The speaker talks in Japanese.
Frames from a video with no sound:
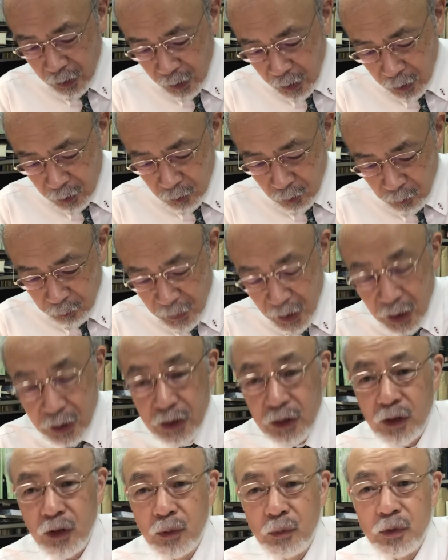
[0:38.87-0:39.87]
あの
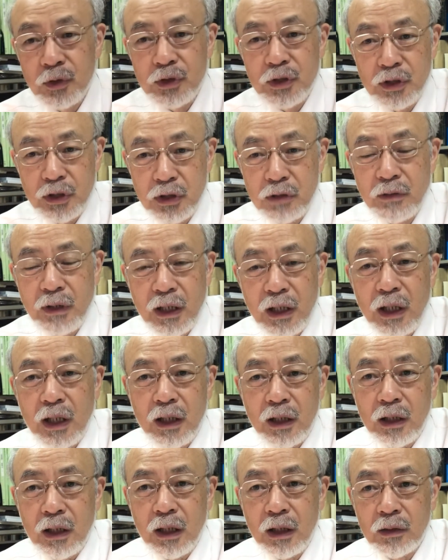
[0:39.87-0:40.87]
パーリン語も実
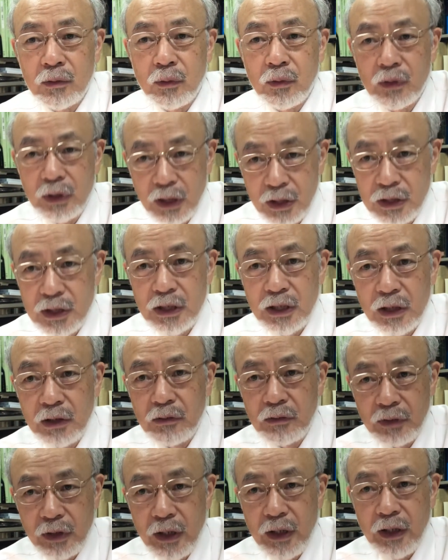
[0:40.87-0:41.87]
はあの同じな
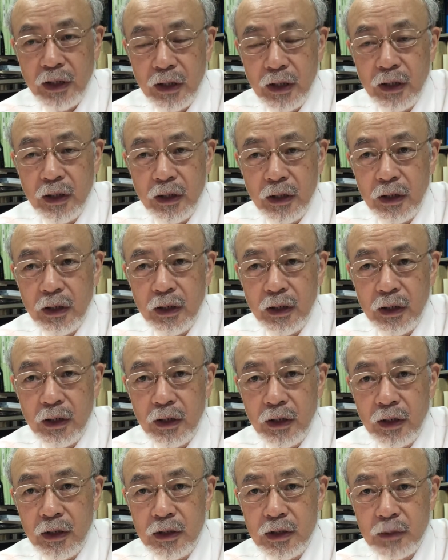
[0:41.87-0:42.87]
ので、
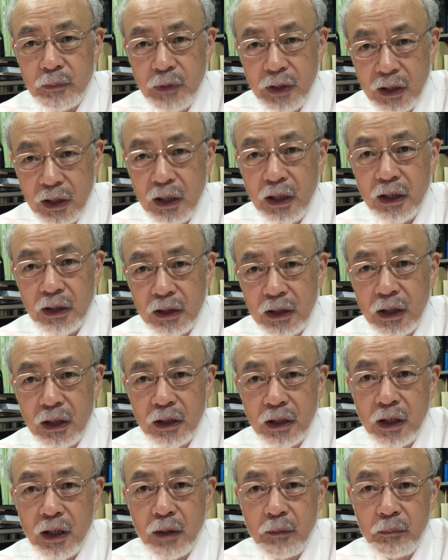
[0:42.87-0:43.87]
えー、一番簡
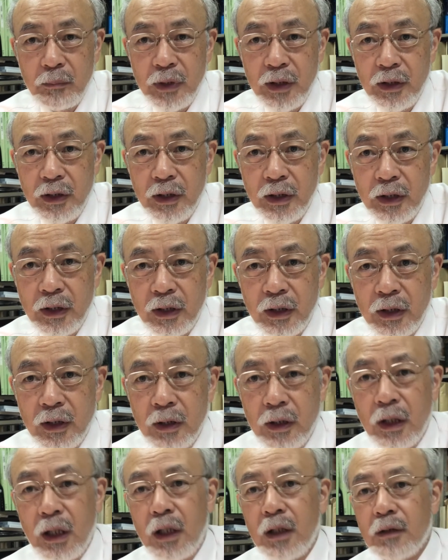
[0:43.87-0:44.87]
単な命令
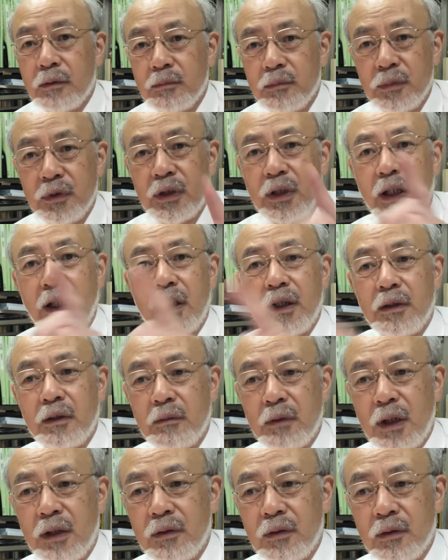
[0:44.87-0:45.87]
向かい
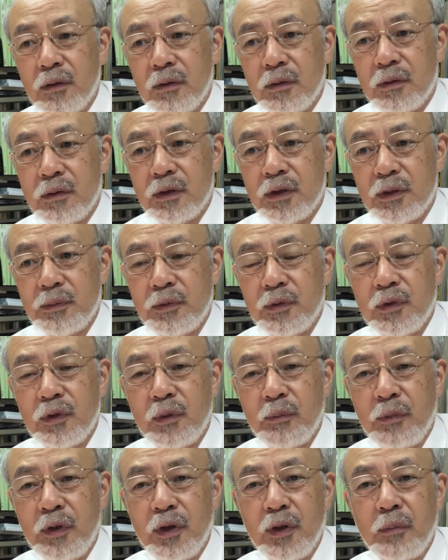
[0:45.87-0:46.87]
あの自分
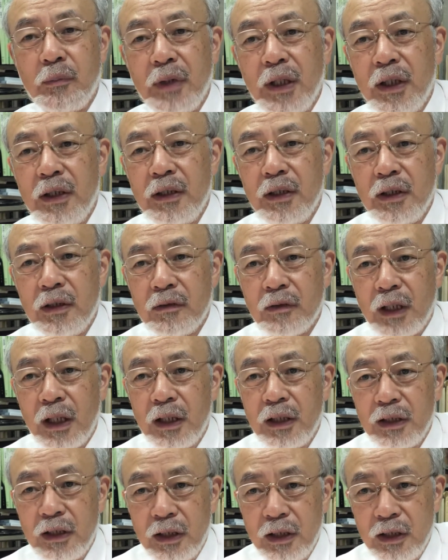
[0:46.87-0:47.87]
の目の前にいる
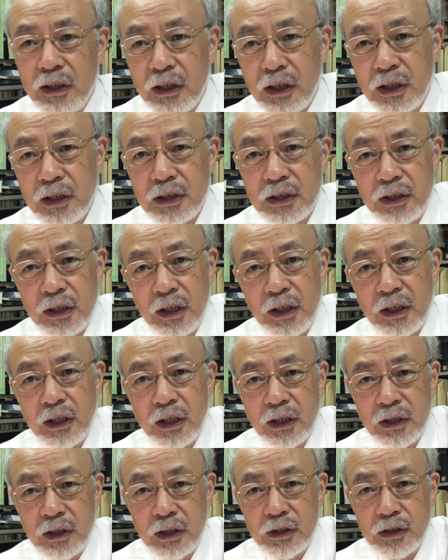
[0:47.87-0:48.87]
相手に対して
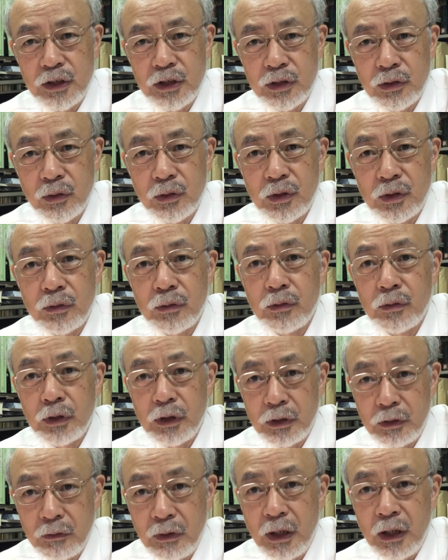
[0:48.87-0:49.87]
何々しろっていう
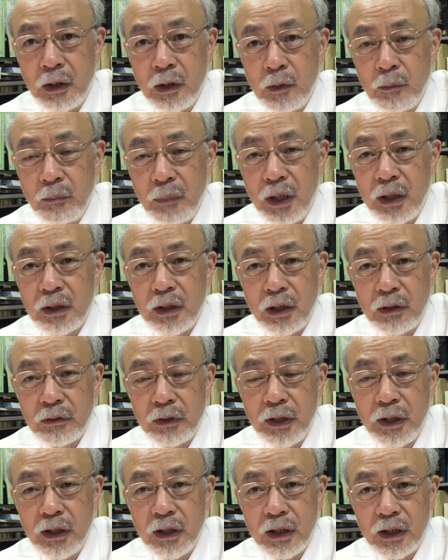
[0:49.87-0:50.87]
時には全く
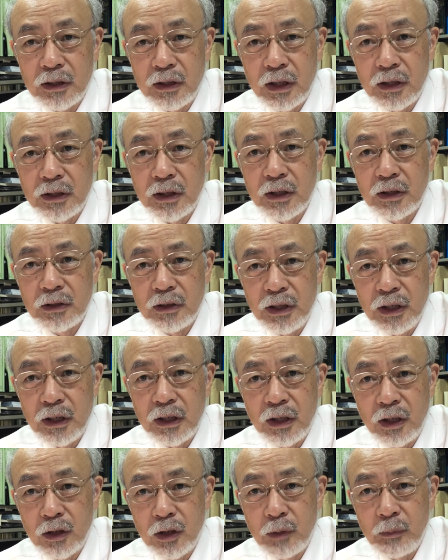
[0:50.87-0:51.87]
変化させずに
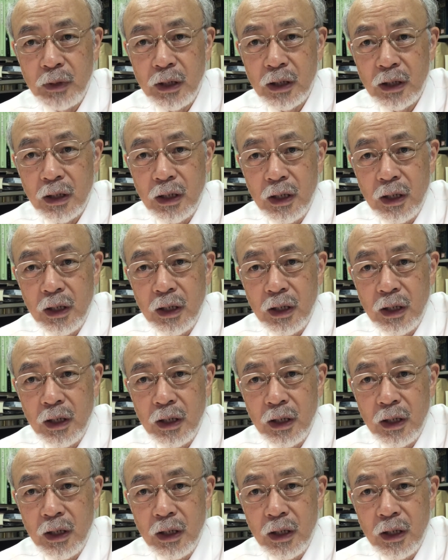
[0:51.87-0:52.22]
例えば、